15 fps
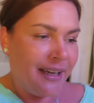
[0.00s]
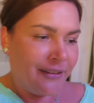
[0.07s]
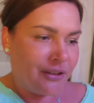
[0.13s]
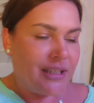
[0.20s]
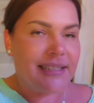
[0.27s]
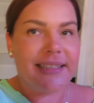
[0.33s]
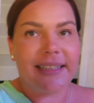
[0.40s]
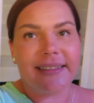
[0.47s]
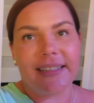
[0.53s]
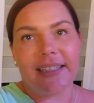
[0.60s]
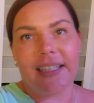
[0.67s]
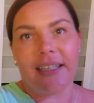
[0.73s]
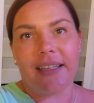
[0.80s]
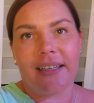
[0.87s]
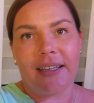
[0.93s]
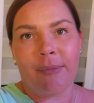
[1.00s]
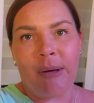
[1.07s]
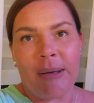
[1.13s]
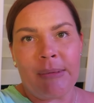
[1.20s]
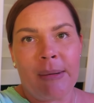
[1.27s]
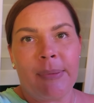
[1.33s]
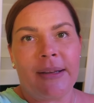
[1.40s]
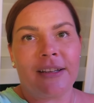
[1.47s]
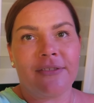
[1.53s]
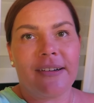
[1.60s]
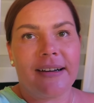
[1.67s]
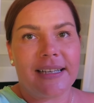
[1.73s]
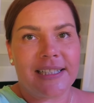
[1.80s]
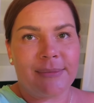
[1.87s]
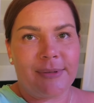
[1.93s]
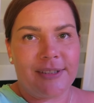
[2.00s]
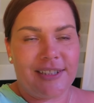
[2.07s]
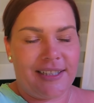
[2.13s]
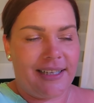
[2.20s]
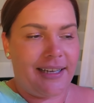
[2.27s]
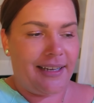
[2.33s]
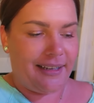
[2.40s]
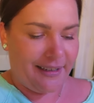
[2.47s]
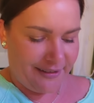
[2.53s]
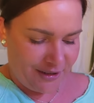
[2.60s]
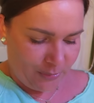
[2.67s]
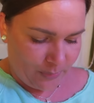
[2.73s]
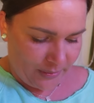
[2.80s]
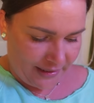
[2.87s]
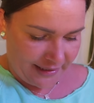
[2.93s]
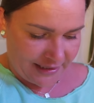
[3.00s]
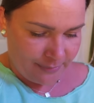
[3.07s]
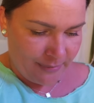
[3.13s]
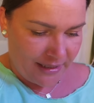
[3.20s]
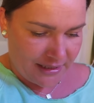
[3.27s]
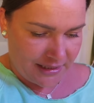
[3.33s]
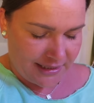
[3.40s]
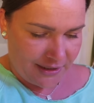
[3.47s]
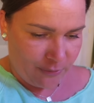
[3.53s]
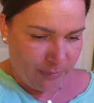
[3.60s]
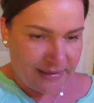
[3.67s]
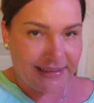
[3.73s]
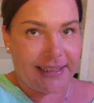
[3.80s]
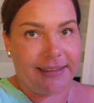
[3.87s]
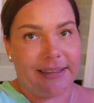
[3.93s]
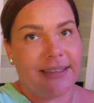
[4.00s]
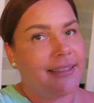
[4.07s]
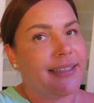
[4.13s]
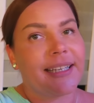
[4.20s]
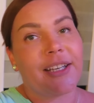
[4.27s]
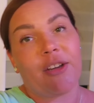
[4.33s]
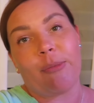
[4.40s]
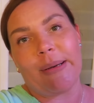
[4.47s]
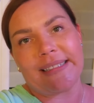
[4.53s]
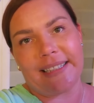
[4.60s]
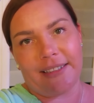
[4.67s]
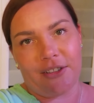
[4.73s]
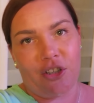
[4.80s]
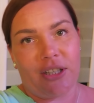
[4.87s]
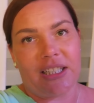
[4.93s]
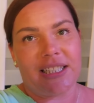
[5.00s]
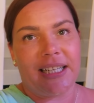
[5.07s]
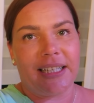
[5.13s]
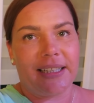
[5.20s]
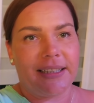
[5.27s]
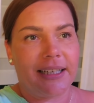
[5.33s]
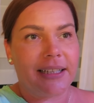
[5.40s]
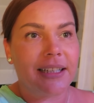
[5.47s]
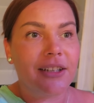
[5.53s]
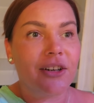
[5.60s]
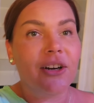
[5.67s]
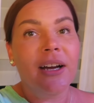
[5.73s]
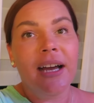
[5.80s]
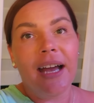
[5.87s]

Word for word: No niestety e, moja mama planowała, że będzie e, sobie smażyć kiełbaskę, e, nie kiełbaskę, tylko kaszankę na grillu,